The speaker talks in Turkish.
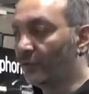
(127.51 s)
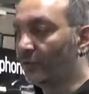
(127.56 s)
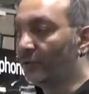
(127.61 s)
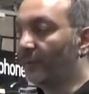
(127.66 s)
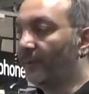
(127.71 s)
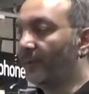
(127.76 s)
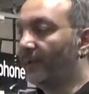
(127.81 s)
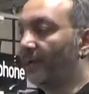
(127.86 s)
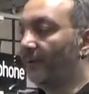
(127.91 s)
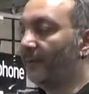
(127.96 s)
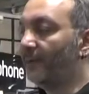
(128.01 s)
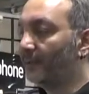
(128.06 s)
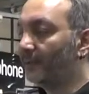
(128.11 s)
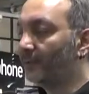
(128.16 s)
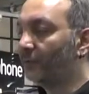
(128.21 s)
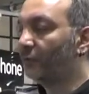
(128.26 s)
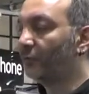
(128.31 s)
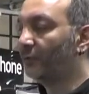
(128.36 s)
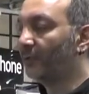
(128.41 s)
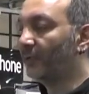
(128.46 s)
Onunla beraber
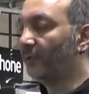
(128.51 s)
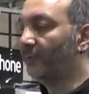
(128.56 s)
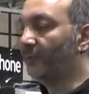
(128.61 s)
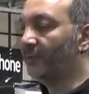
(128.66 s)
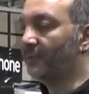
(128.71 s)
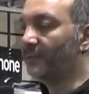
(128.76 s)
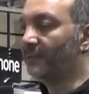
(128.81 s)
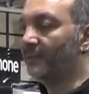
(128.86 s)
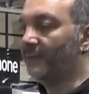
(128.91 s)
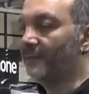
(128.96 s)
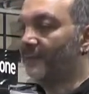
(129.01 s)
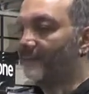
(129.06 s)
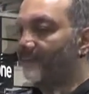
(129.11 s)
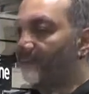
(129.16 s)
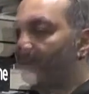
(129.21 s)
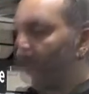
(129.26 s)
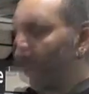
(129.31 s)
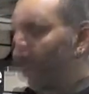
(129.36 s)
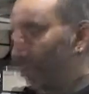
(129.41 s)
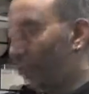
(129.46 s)
de kullanabilirsiniz.
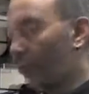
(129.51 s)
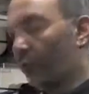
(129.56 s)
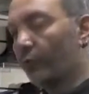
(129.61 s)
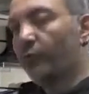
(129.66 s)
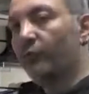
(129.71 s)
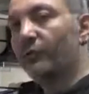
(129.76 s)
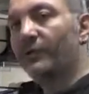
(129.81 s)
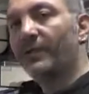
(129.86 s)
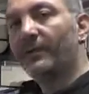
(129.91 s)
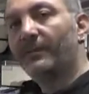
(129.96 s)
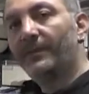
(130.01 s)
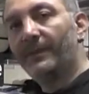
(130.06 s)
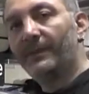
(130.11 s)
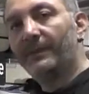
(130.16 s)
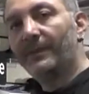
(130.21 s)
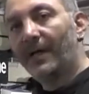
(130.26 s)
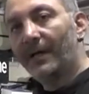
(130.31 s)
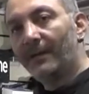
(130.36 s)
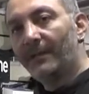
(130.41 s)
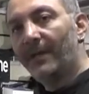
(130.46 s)
Çok yüksek
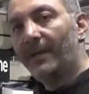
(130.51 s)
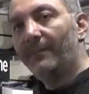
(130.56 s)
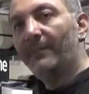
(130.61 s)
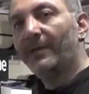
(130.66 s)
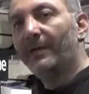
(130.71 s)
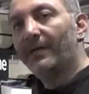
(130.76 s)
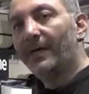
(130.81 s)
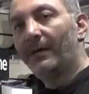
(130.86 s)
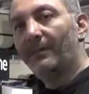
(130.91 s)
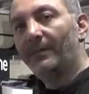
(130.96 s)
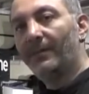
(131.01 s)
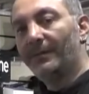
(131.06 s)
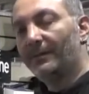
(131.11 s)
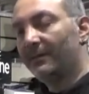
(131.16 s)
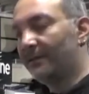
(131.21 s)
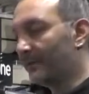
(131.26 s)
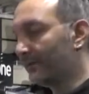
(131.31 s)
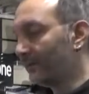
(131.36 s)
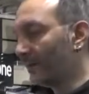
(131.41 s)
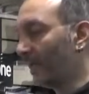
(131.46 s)
bir darbe emme
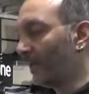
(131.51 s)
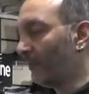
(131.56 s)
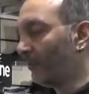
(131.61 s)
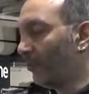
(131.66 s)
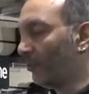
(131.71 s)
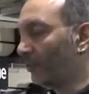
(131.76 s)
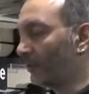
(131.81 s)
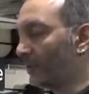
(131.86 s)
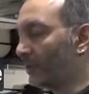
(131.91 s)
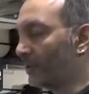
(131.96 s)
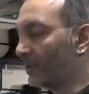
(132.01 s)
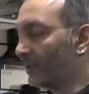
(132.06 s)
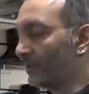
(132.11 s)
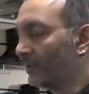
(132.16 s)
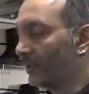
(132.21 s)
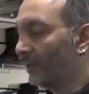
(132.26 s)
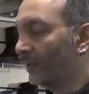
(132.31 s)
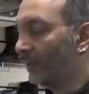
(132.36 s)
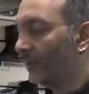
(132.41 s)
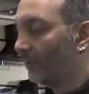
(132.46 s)
kabiliyetine sahip olduğu için
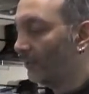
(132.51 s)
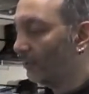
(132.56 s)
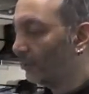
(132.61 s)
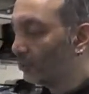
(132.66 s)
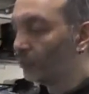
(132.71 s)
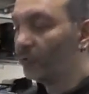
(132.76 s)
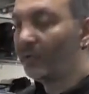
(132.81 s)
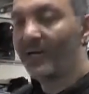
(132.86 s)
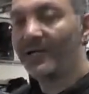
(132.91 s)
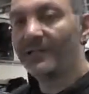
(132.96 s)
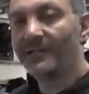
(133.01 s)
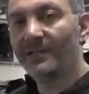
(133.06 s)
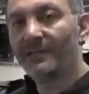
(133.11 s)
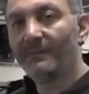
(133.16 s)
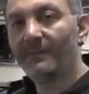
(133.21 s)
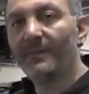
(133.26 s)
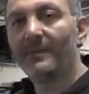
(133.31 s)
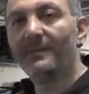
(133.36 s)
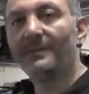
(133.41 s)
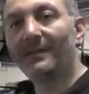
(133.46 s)
bunu tercih
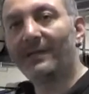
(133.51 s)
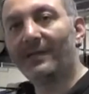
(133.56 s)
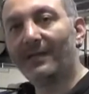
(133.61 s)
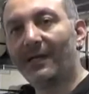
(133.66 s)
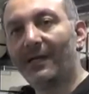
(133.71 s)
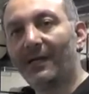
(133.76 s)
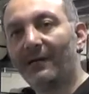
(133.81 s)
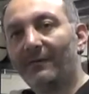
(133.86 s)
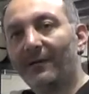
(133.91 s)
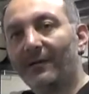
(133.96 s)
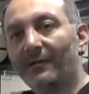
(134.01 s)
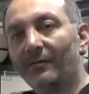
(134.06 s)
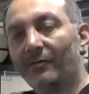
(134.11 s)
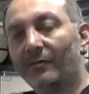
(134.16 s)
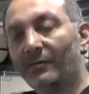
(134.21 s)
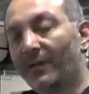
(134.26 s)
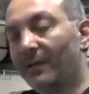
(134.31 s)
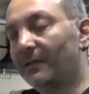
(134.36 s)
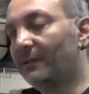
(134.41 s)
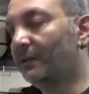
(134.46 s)
etmenizde yarar var.
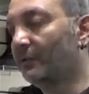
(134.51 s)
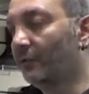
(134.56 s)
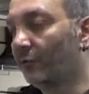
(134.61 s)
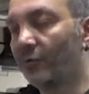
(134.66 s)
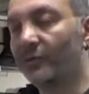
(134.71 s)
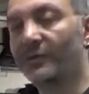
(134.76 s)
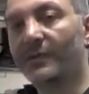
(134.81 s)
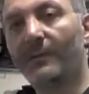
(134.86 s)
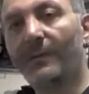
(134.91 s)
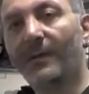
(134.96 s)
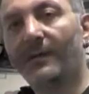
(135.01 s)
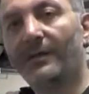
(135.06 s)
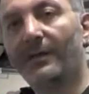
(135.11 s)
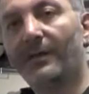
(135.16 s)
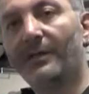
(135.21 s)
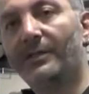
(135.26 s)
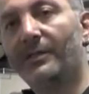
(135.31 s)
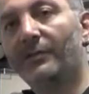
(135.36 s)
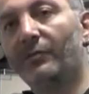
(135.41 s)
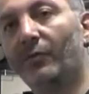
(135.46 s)
Özellikle cross yabanlar
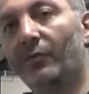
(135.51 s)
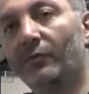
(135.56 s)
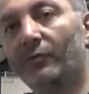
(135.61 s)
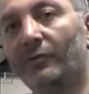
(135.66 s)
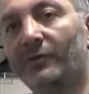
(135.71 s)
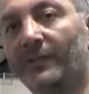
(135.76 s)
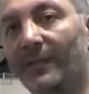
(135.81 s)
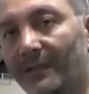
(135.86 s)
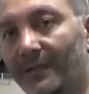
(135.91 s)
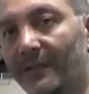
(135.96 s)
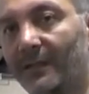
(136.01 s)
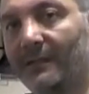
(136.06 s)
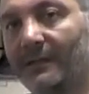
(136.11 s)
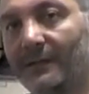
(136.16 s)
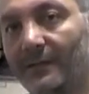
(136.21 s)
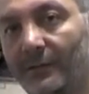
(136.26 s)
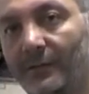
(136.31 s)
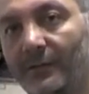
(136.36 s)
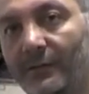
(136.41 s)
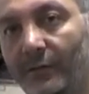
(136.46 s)
için olduğunu tekrar
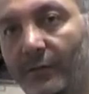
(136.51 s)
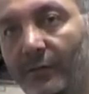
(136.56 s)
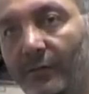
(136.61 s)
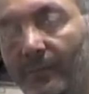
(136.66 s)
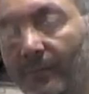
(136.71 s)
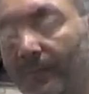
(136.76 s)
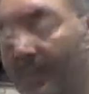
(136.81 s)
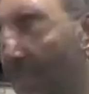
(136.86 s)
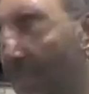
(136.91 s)
hatırlatıyorum.